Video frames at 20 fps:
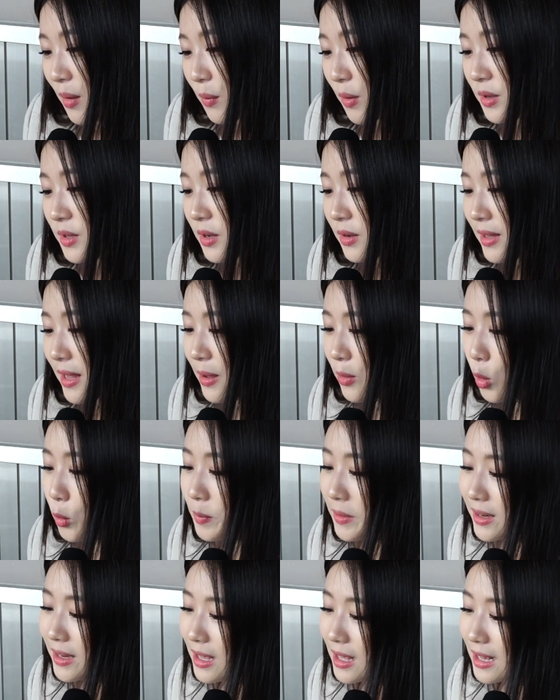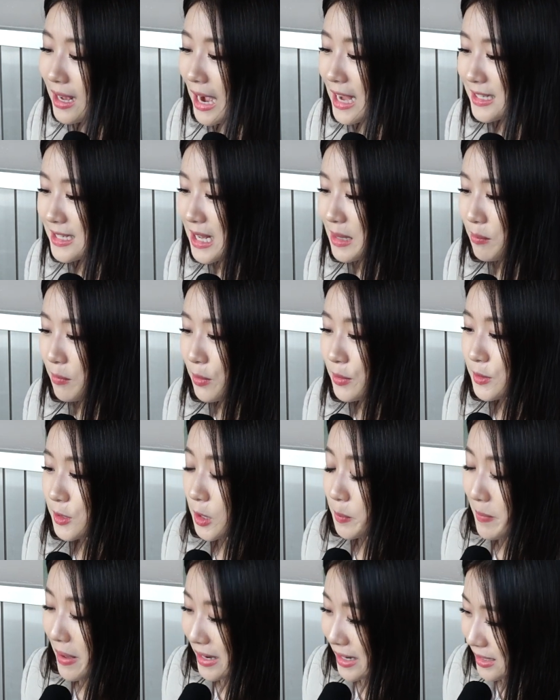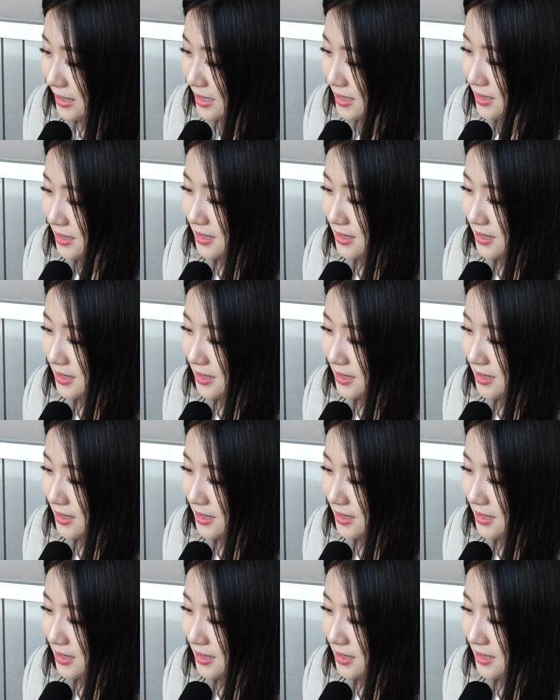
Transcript: 원년에 오비가 가장 먼저 메리트